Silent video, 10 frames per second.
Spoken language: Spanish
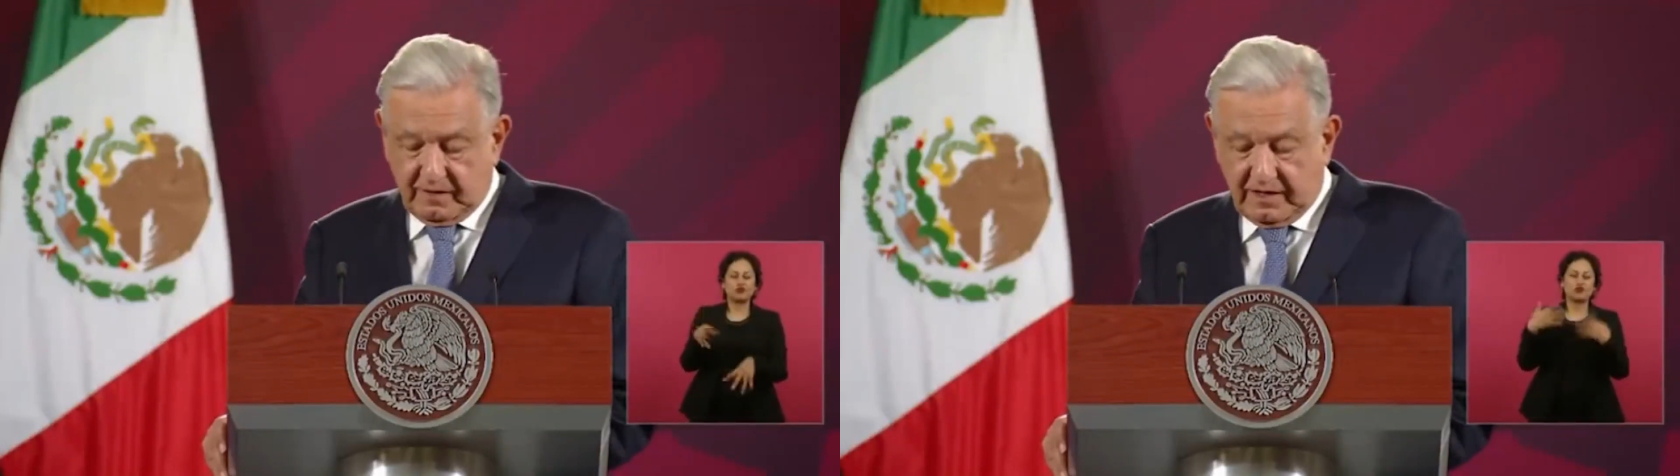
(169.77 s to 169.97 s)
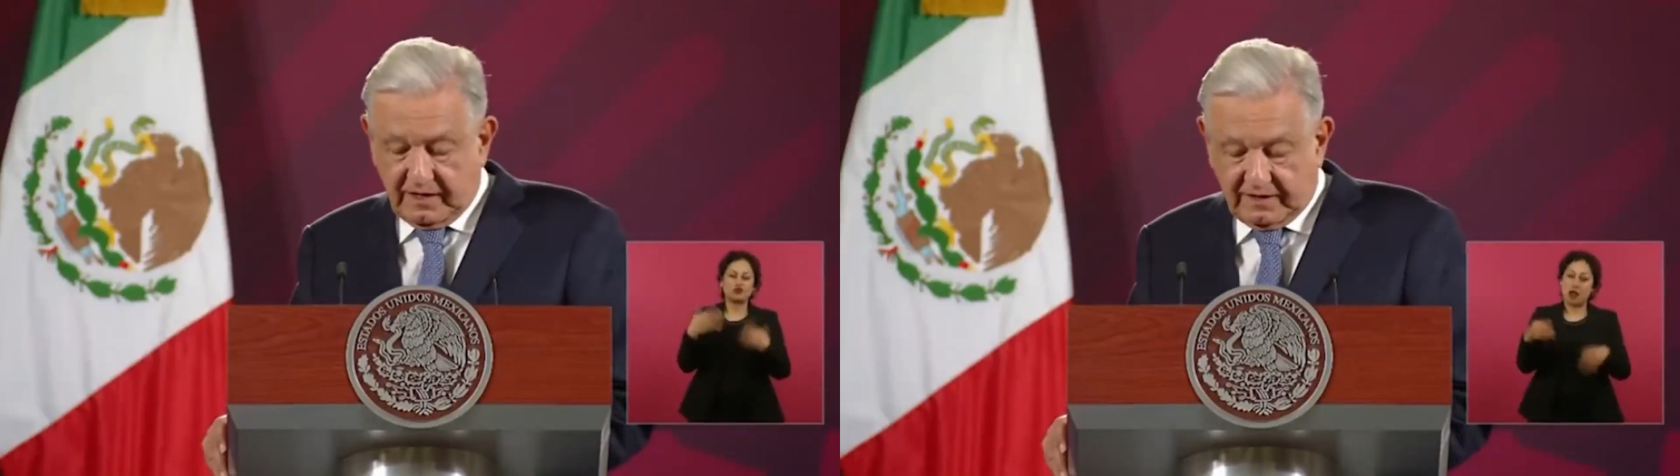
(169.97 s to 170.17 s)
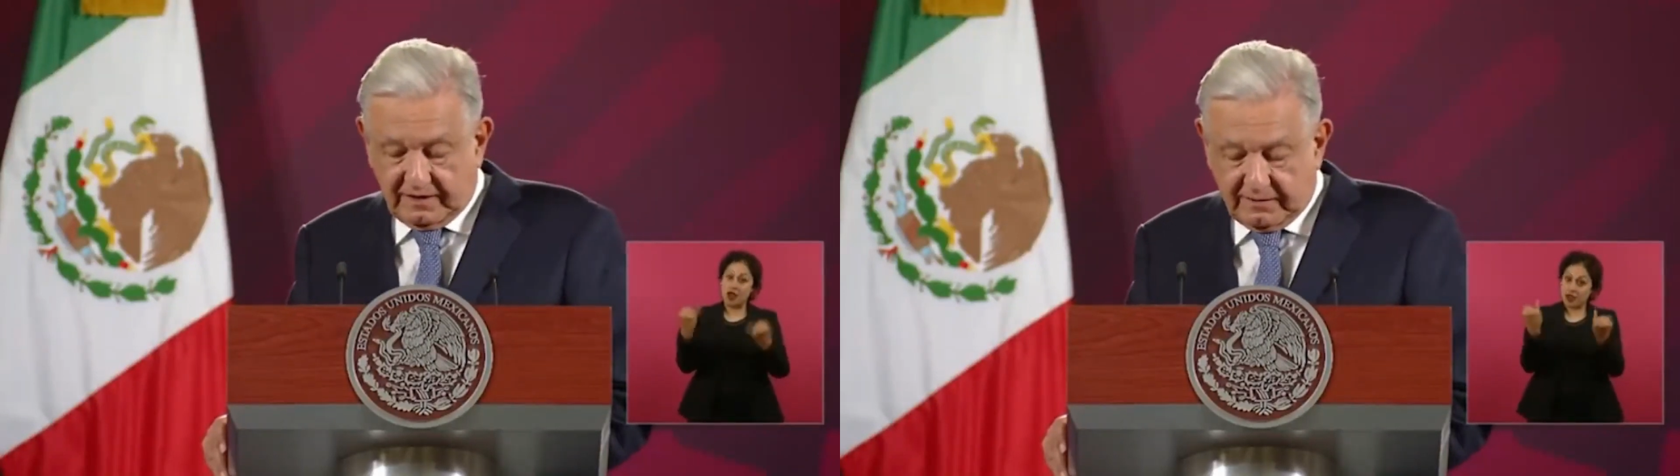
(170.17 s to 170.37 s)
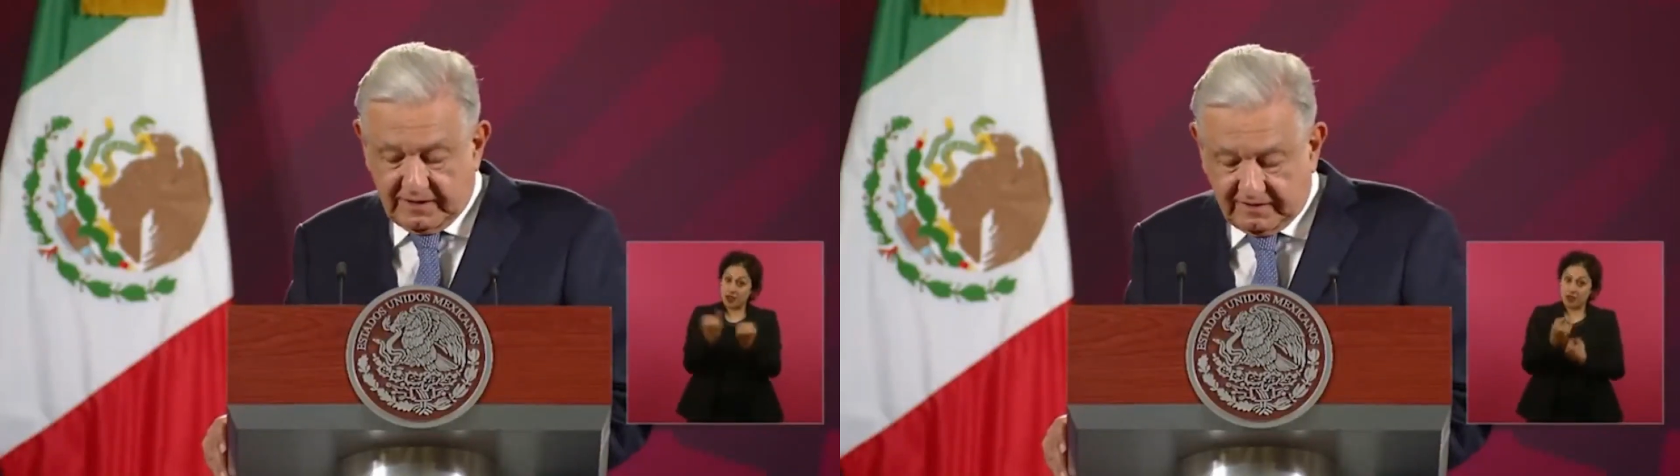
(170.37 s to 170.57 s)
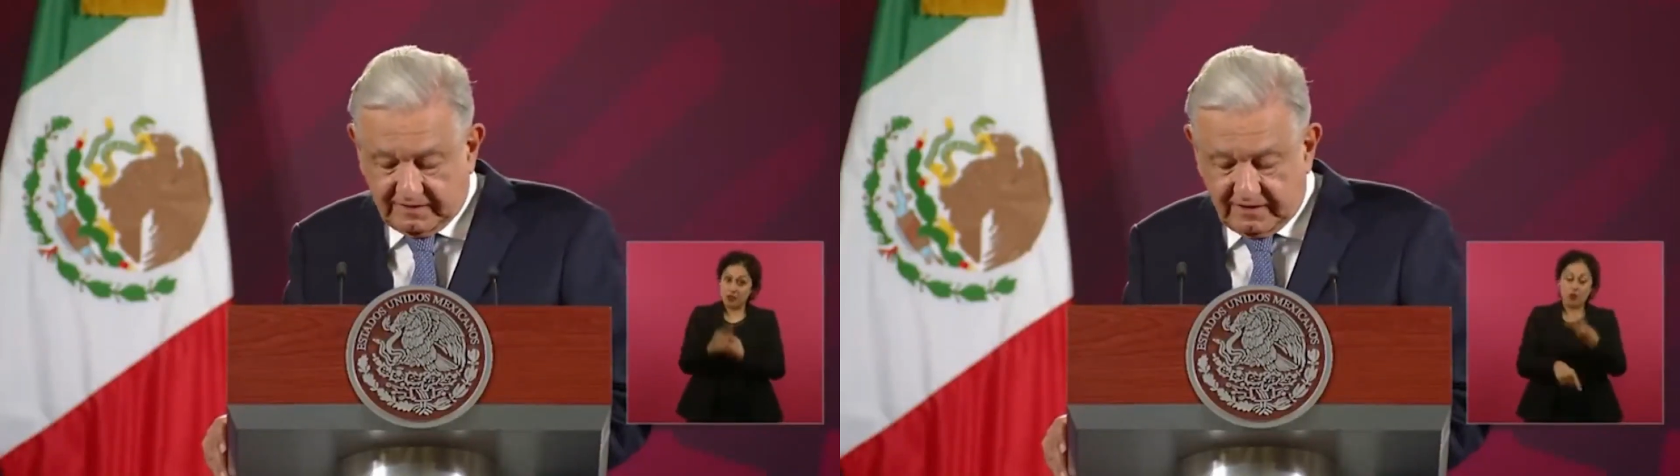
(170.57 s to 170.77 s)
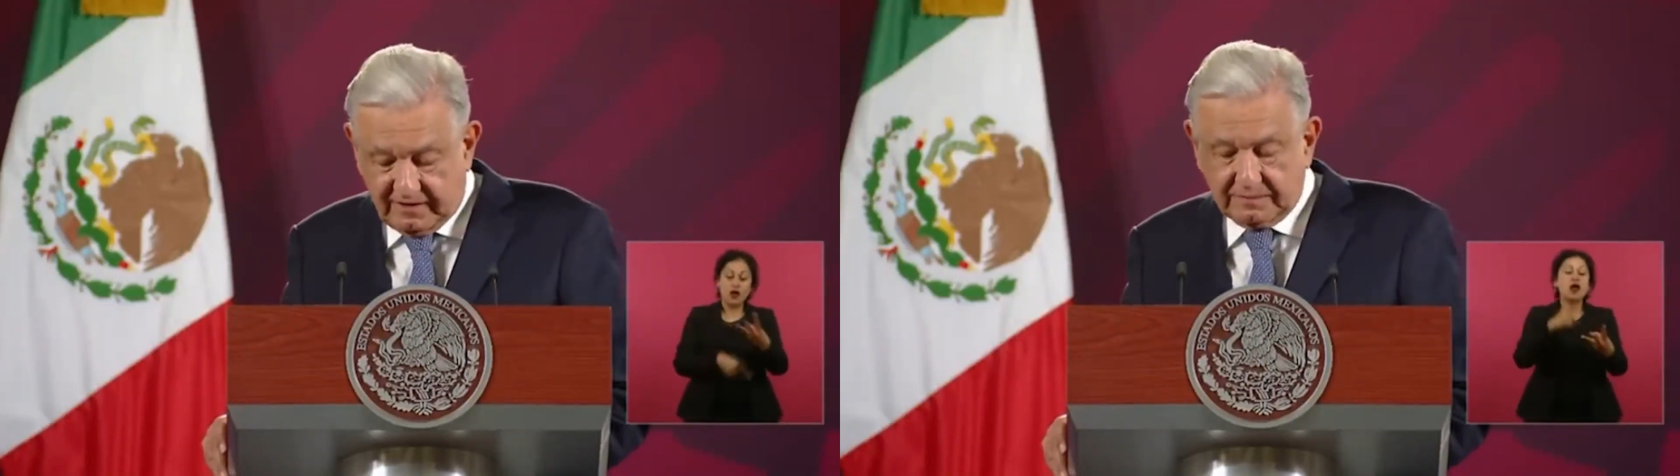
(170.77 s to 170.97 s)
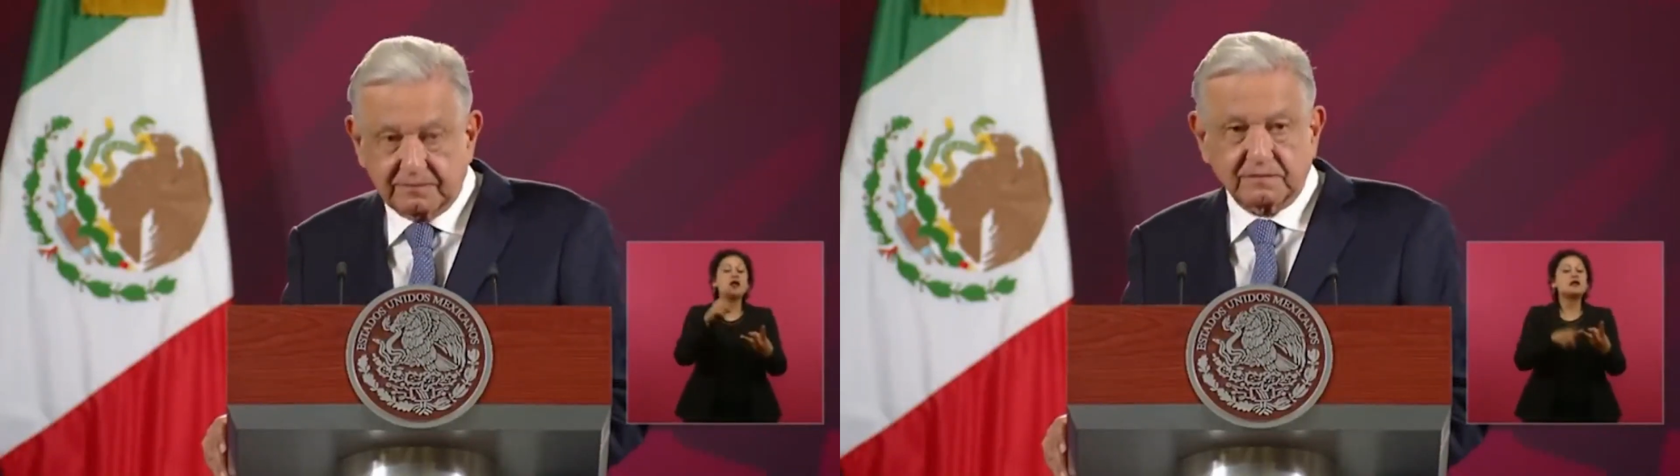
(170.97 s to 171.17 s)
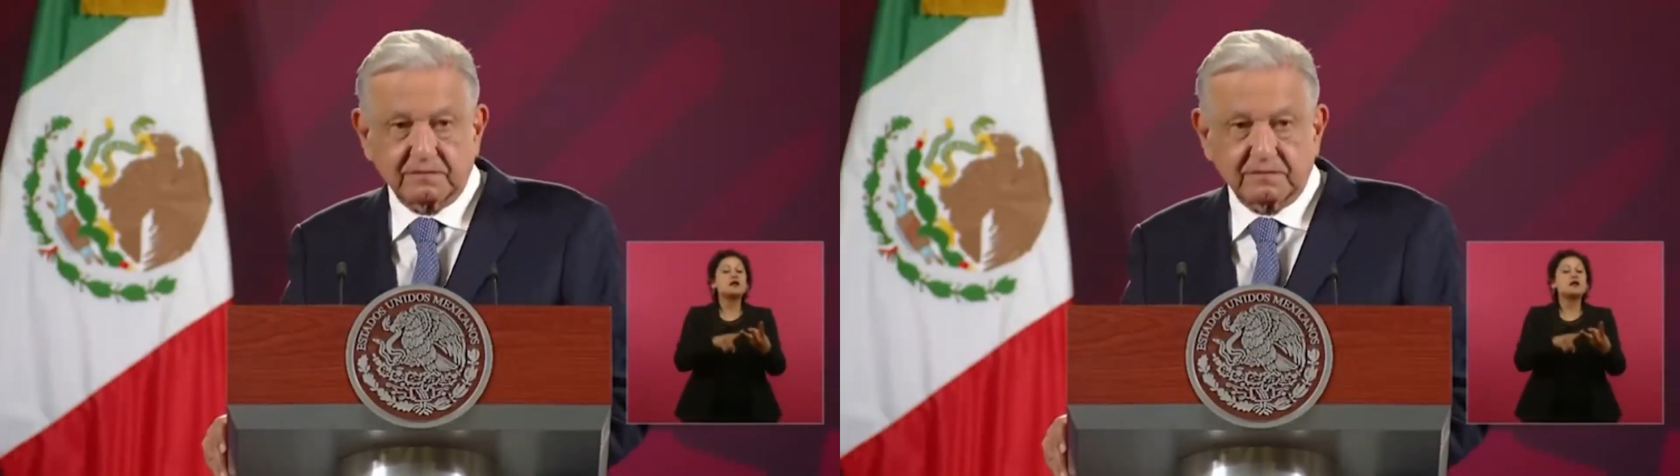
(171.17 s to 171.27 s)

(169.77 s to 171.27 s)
Alejandra Valencia,